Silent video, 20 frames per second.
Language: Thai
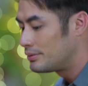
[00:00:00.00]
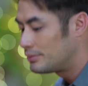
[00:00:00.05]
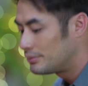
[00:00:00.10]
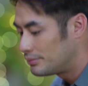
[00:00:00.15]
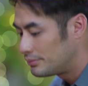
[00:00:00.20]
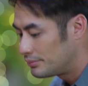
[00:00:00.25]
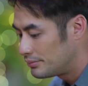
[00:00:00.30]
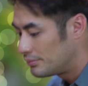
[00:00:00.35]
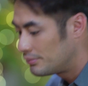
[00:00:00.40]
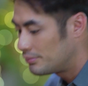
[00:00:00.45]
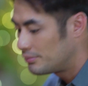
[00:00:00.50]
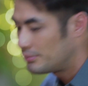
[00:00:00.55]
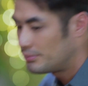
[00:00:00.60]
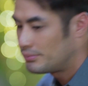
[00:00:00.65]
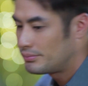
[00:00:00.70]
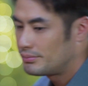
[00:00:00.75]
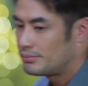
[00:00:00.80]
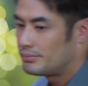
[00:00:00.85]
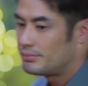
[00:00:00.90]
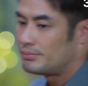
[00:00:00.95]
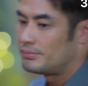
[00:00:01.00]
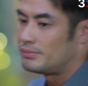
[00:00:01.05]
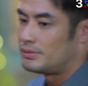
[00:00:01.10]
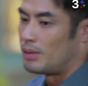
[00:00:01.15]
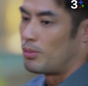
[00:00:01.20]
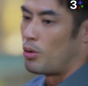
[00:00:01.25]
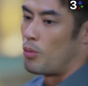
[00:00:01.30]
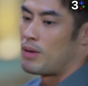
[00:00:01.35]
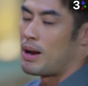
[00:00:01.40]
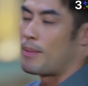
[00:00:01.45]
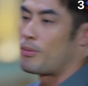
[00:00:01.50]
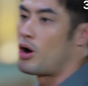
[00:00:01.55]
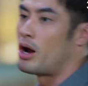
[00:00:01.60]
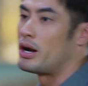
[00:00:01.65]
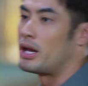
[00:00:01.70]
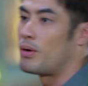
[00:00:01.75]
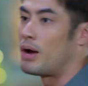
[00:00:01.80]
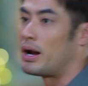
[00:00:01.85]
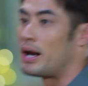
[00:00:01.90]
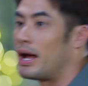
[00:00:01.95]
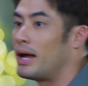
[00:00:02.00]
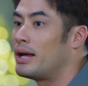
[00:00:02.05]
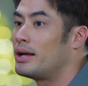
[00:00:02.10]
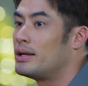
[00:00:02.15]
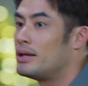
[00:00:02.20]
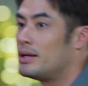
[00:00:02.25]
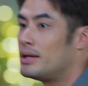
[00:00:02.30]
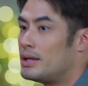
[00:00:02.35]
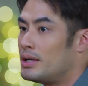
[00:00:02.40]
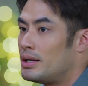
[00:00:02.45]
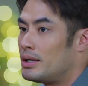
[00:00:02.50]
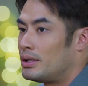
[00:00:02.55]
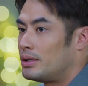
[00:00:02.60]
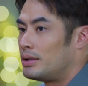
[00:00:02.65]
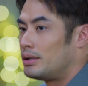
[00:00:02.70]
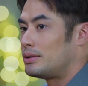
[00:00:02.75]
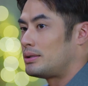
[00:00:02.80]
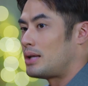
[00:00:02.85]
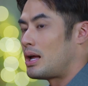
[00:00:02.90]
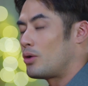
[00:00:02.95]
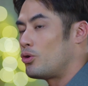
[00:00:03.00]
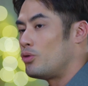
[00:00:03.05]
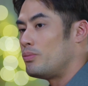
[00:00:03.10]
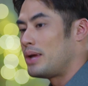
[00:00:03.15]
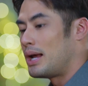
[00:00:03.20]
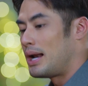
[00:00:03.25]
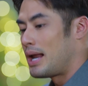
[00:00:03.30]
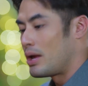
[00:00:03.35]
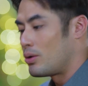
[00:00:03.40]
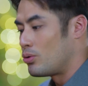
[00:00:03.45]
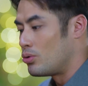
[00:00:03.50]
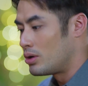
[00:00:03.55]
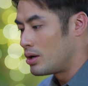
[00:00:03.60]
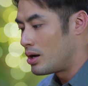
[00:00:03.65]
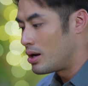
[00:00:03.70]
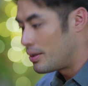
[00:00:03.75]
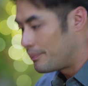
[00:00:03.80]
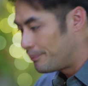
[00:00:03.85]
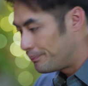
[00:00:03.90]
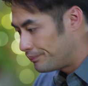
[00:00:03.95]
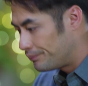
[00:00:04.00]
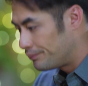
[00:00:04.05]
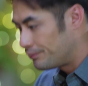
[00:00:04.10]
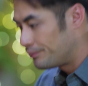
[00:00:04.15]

งั้น เดี๋ยวผมกลับก่อนดีกว่านะ ถ้าคุณมีอะไรคุณก็